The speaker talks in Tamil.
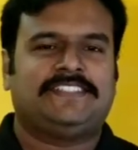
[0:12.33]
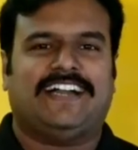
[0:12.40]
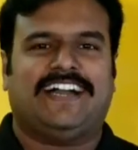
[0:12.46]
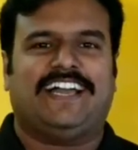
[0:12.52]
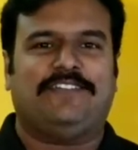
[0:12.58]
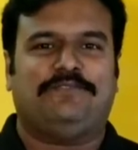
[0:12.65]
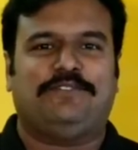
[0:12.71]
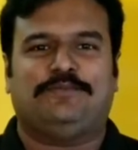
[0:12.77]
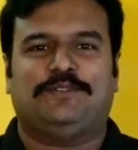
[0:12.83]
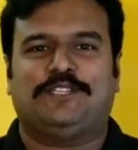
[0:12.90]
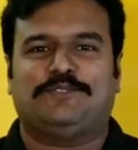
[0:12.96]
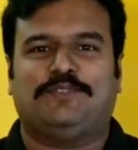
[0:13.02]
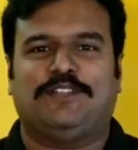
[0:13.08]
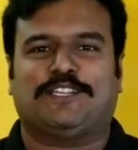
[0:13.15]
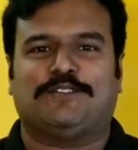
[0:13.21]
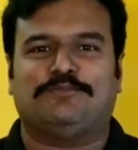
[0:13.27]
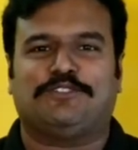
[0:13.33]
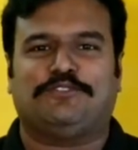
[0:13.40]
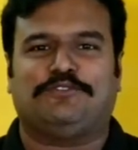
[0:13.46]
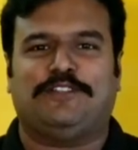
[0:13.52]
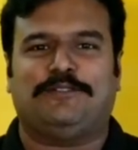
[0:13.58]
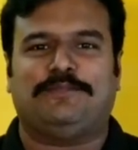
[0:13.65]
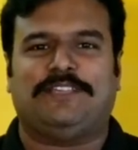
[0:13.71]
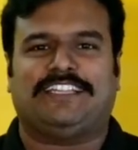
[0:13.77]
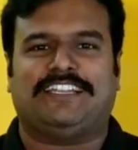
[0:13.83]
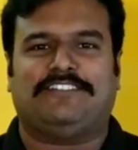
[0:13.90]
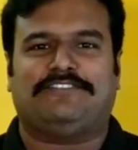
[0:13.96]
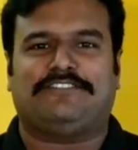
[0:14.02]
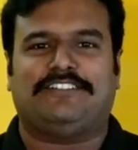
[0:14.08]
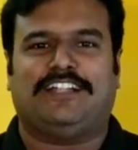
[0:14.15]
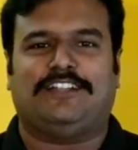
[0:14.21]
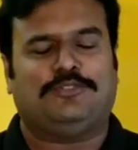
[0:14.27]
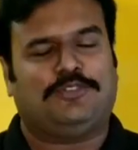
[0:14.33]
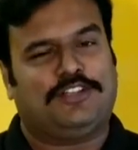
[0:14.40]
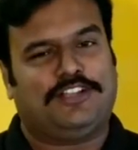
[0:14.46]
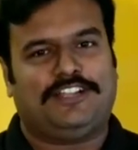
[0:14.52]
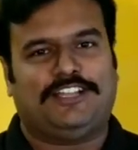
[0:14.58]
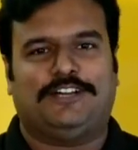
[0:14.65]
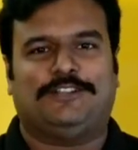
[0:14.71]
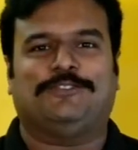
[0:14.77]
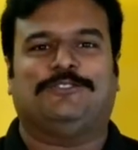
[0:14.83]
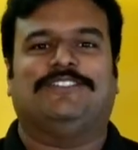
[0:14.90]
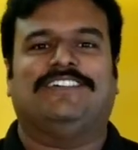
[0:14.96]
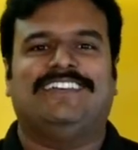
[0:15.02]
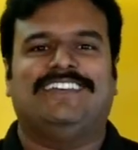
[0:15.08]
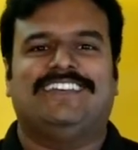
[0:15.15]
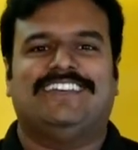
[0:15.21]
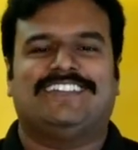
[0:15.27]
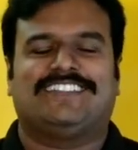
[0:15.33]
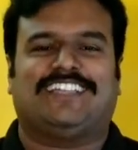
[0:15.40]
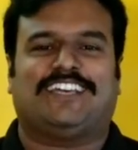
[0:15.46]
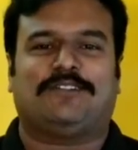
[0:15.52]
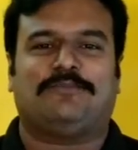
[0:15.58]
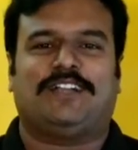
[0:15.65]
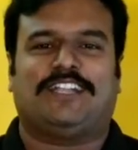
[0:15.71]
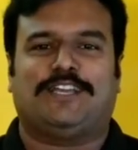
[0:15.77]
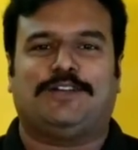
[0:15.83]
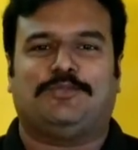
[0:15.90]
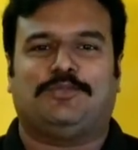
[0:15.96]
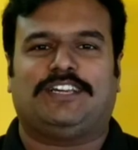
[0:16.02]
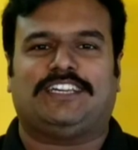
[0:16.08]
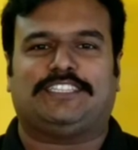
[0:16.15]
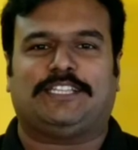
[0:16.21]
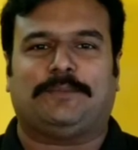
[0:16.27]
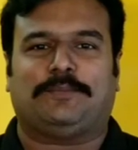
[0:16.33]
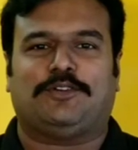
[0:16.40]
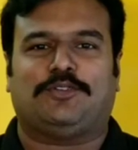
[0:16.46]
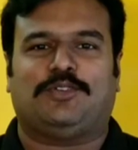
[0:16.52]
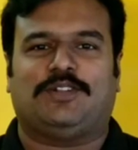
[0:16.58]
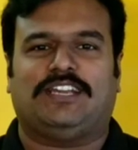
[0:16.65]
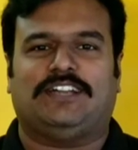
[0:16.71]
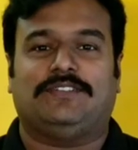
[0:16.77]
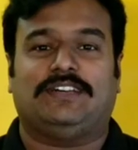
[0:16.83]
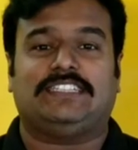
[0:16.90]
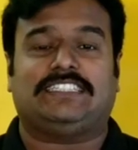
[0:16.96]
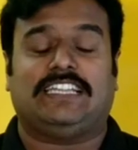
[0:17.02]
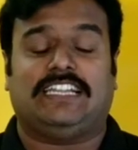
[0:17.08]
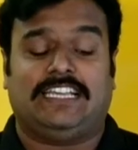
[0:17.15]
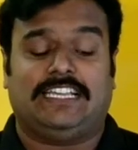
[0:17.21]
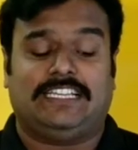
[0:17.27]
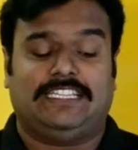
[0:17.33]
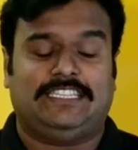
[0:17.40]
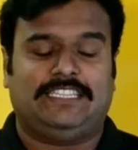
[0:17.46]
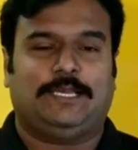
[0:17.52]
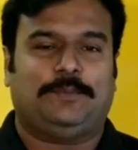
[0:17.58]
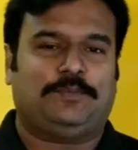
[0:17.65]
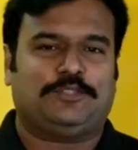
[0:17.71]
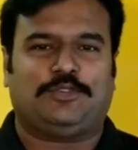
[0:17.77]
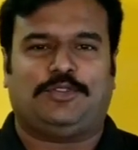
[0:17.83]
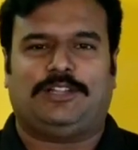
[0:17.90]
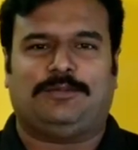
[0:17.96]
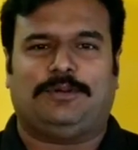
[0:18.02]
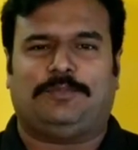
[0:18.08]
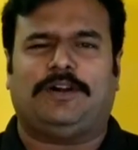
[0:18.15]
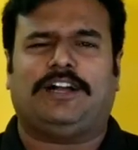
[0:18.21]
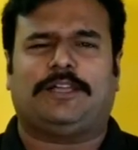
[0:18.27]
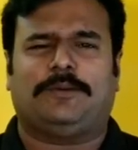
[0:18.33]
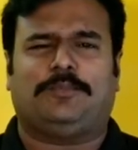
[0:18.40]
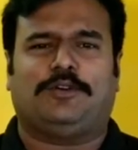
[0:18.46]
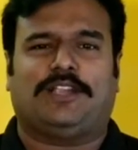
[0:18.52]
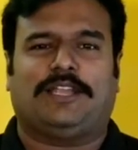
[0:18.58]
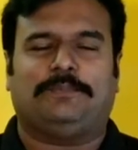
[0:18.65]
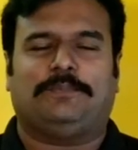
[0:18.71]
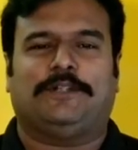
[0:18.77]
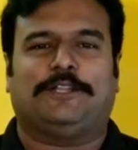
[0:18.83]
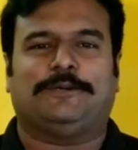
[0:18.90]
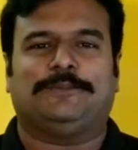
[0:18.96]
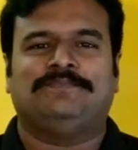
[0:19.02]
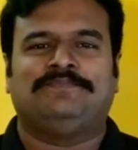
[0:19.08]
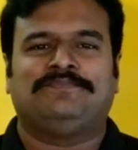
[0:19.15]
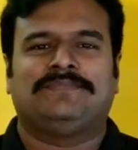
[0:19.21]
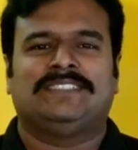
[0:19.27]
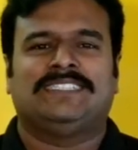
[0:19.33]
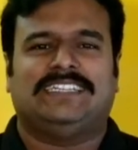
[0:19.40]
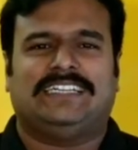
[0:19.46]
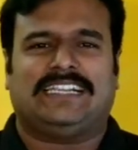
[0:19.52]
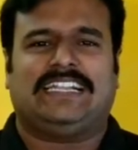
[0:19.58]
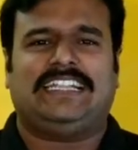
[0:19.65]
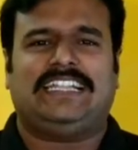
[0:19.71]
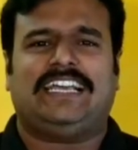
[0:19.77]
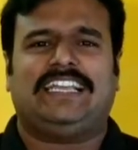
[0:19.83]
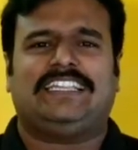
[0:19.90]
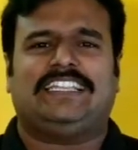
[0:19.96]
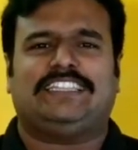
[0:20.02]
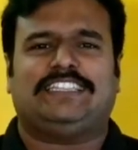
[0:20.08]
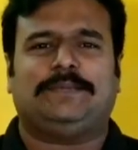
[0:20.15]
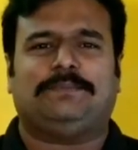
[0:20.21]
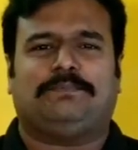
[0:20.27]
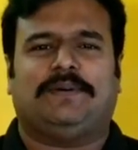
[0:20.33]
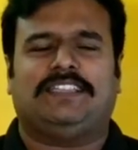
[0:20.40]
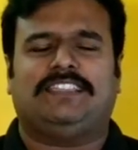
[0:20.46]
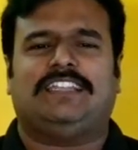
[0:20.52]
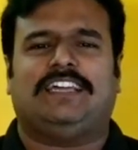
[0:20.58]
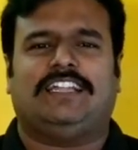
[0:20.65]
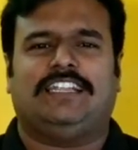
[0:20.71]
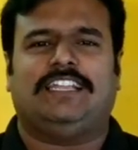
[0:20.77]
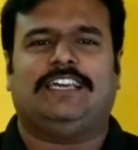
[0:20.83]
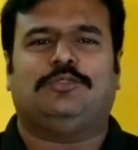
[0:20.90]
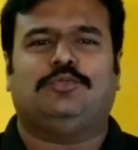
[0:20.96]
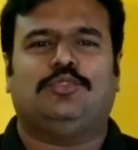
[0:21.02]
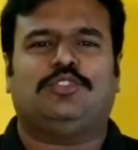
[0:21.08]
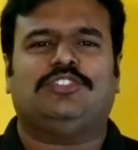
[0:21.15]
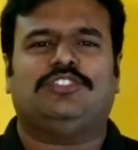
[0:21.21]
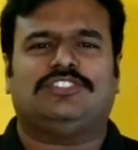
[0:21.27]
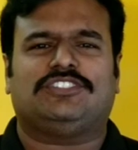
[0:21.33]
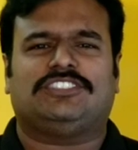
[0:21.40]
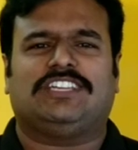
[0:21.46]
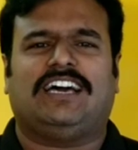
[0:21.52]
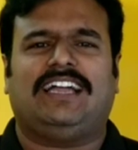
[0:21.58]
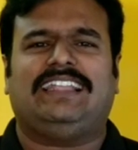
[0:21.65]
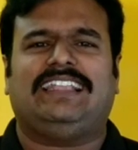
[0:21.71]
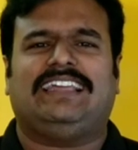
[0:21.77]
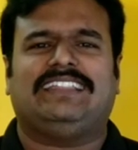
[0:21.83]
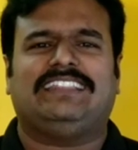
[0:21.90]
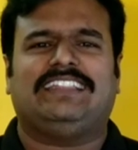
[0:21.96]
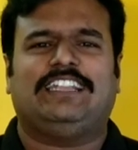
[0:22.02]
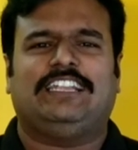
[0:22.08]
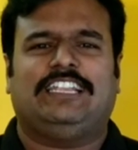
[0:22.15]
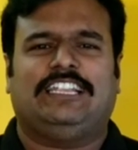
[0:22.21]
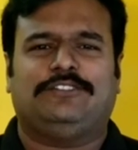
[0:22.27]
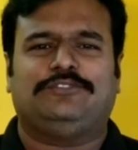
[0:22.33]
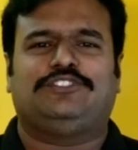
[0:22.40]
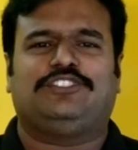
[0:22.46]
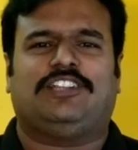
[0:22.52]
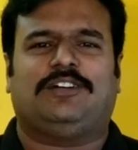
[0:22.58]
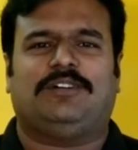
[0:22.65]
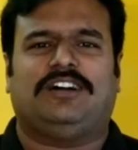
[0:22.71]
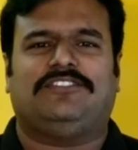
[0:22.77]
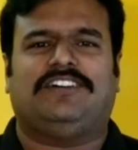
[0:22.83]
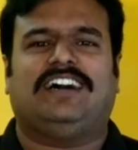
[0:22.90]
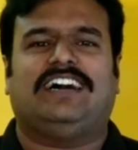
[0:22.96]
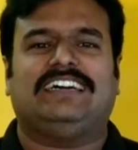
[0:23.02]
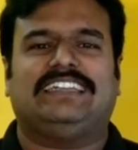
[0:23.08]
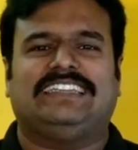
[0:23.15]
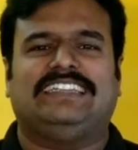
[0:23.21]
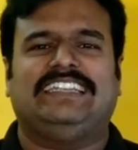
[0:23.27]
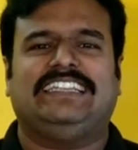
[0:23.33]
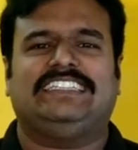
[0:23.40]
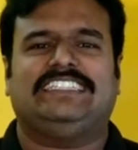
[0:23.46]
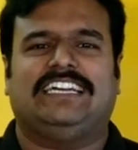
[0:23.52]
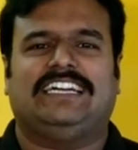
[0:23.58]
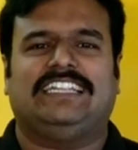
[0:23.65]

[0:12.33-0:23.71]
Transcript: ஹாய் வியூவர்ஸ் வெல்கம் டு ஃபில்மி கிராஃப்ட் நான் உங்கள் அருண் தரமான உலக திரைப்படங்களோட வரிசையில் இந்த எபிசோட நம்ம பார்க்க போகிற படம் ரெண்டாயிரத்தி பதினாலில் ஒரு தாய்லாந்து லவ் ட்ராமாவாக ரிலீஸ்